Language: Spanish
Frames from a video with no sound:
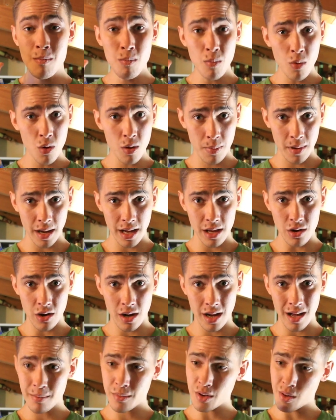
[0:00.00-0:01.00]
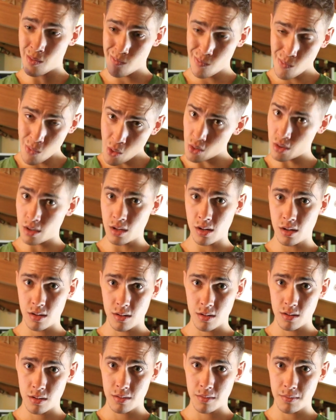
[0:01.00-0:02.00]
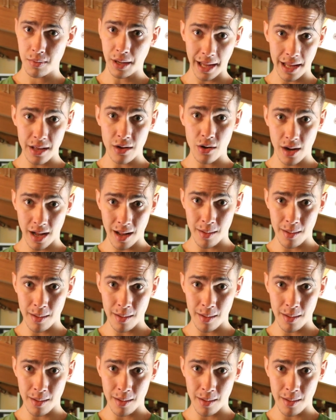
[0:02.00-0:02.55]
muy pequeños cambios, muy pequeños